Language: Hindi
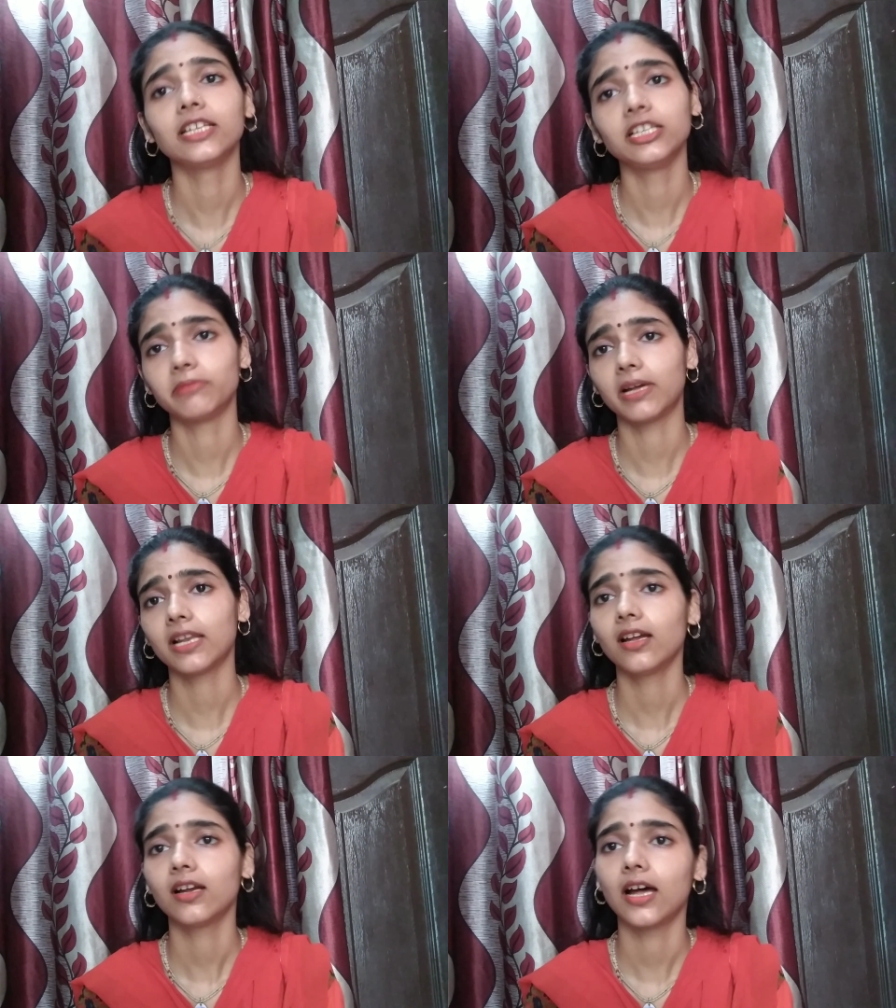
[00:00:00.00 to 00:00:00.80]
तीन
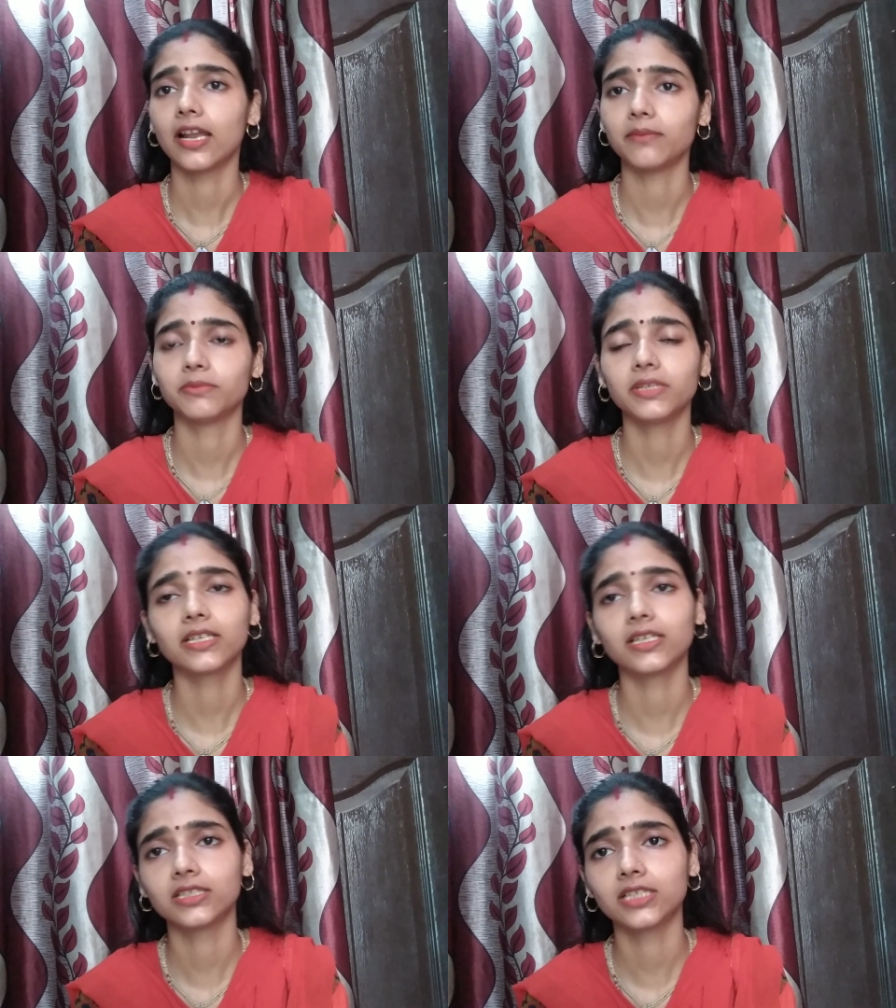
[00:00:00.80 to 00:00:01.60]
बार आराम से
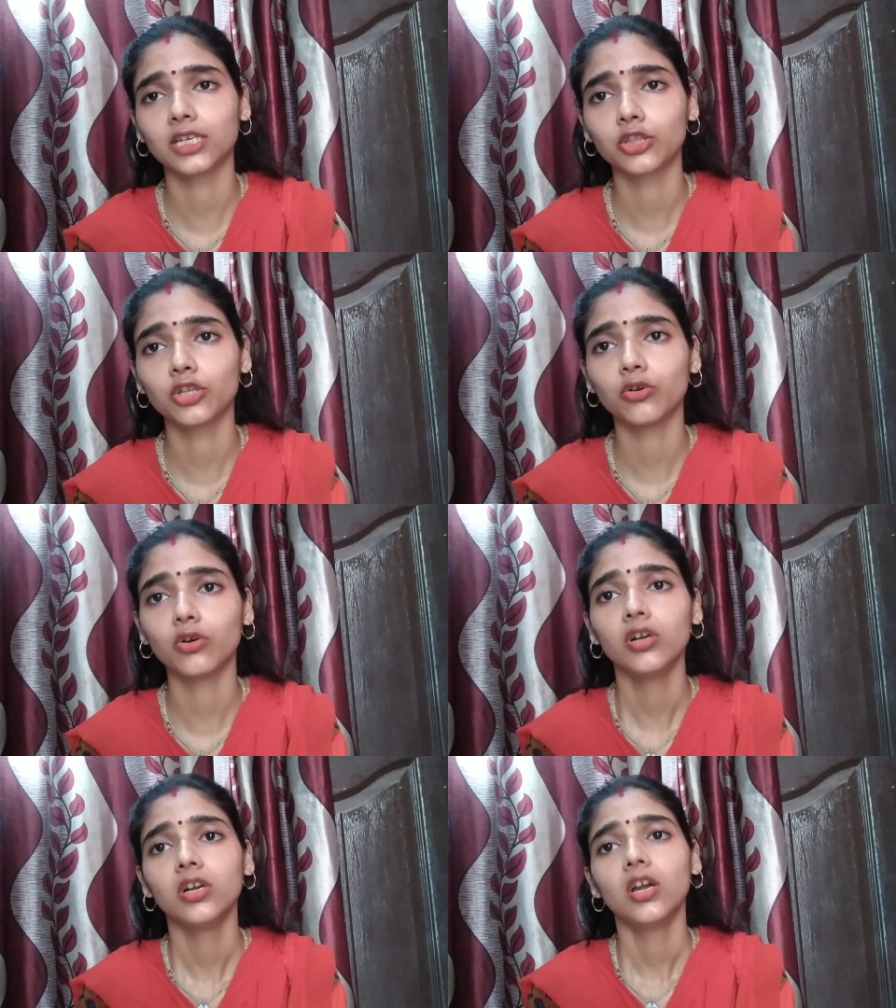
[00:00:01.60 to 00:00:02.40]
कर सकते
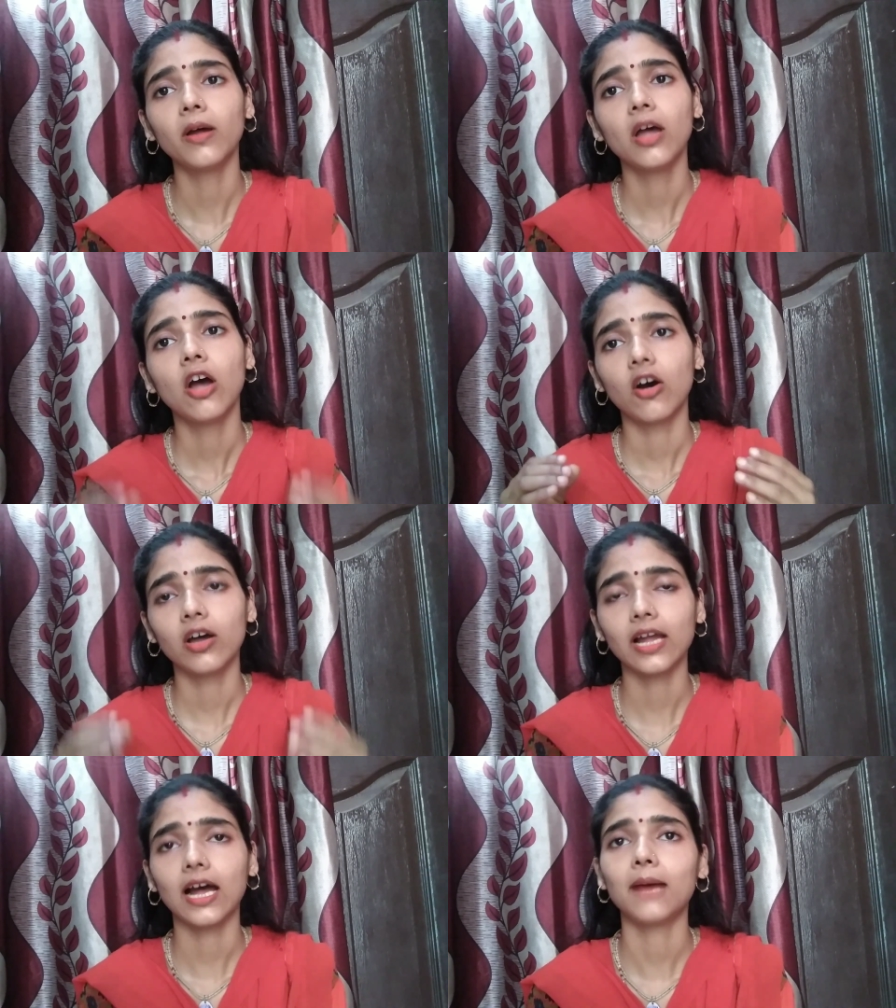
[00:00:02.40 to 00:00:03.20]
हो
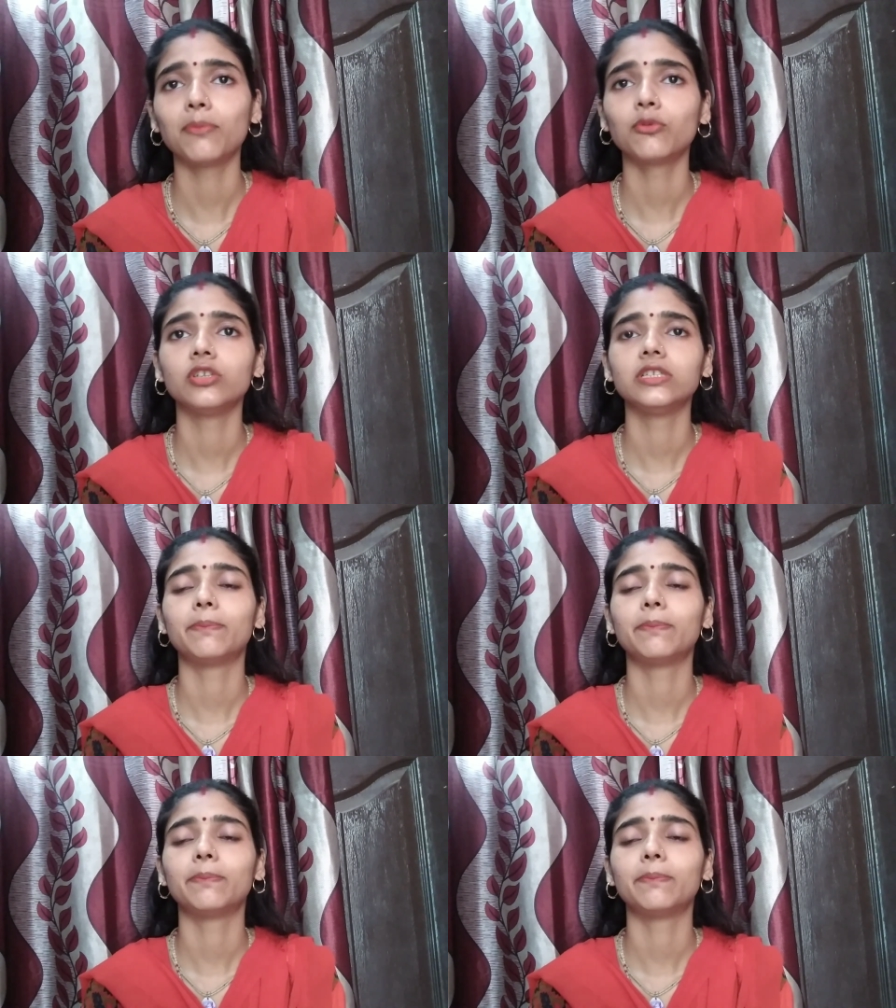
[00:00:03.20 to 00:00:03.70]
और आपको ये